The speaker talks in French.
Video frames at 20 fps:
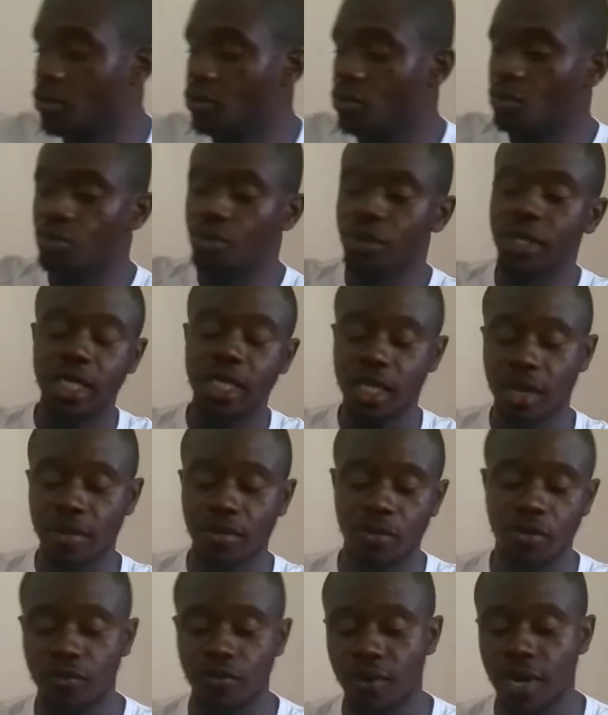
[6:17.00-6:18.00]
le huitième
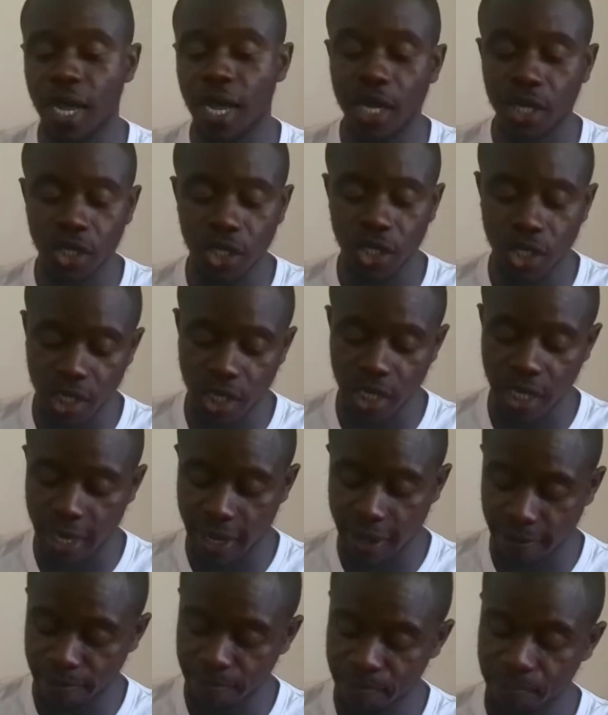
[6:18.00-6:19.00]
ouvrage qui
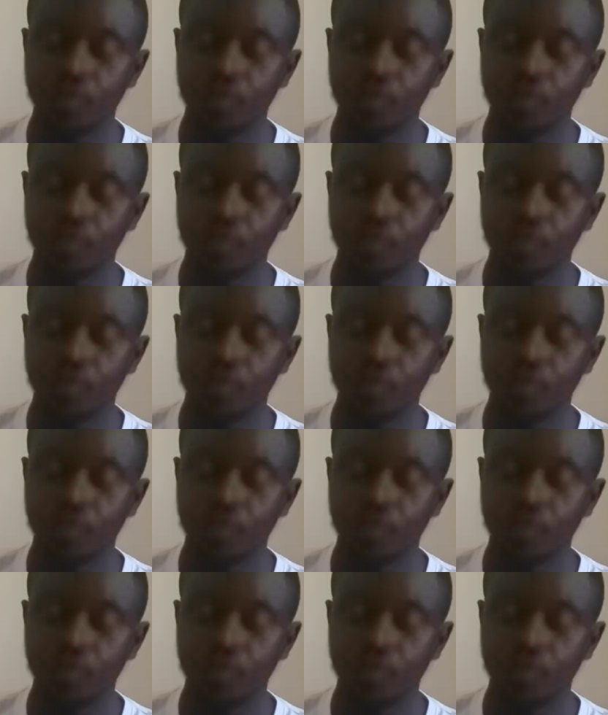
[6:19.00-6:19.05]
est